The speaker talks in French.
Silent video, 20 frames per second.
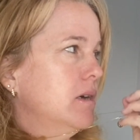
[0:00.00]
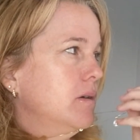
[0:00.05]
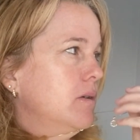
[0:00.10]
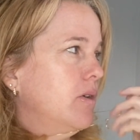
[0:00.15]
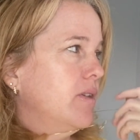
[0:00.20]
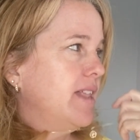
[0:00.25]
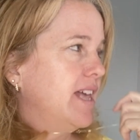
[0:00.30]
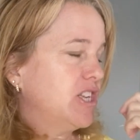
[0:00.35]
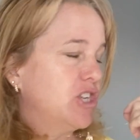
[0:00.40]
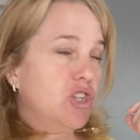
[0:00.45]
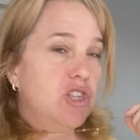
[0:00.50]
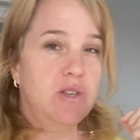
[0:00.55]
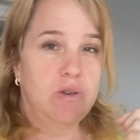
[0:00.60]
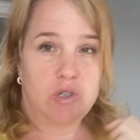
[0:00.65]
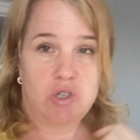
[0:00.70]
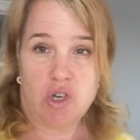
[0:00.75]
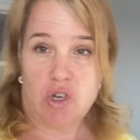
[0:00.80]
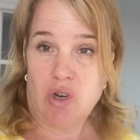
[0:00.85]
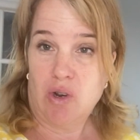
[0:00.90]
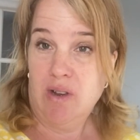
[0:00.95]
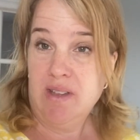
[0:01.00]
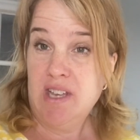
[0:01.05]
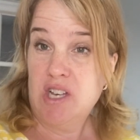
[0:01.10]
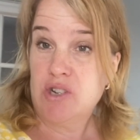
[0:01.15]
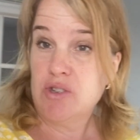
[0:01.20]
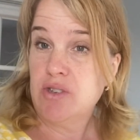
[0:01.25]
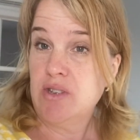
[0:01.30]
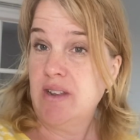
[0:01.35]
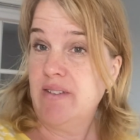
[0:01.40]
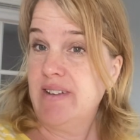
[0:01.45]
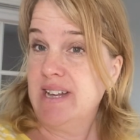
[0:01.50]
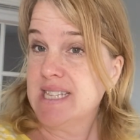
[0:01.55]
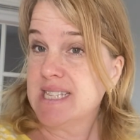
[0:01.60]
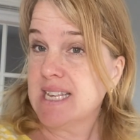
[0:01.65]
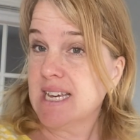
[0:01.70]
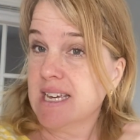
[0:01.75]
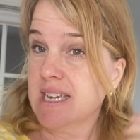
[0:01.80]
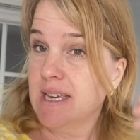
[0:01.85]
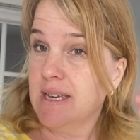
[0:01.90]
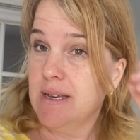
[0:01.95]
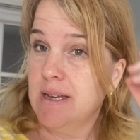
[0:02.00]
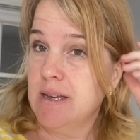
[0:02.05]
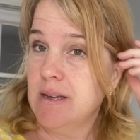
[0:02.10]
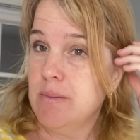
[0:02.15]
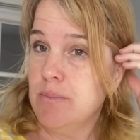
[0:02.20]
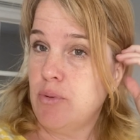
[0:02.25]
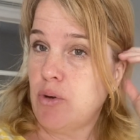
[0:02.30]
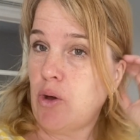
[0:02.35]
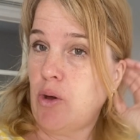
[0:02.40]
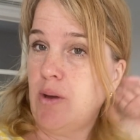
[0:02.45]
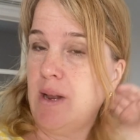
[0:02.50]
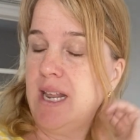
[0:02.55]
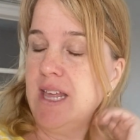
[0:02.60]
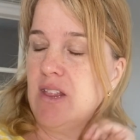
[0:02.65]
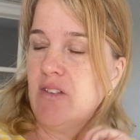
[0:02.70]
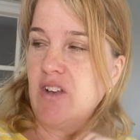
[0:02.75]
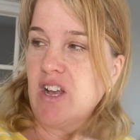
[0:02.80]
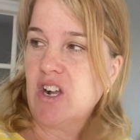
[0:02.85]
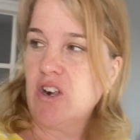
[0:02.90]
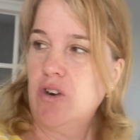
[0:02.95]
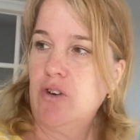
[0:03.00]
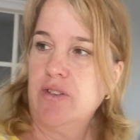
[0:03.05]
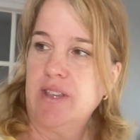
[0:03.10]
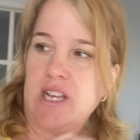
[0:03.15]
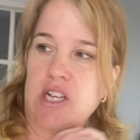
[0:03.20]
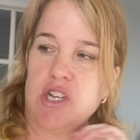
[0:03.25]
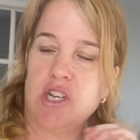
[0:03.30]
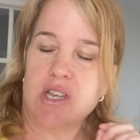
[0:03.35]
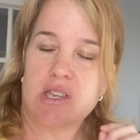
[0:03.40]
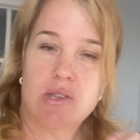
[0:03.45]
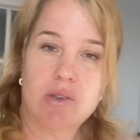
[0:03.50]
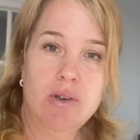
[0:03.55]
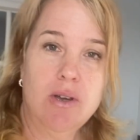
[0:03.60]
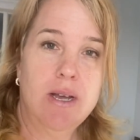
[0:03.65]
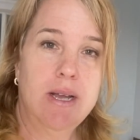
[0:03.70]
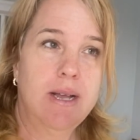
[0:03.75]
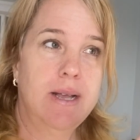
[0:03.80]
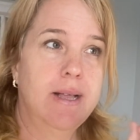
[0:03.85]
On a acheté du lait au chocolat, il était juste 25 pour un litre, fait qu'on achetait ça.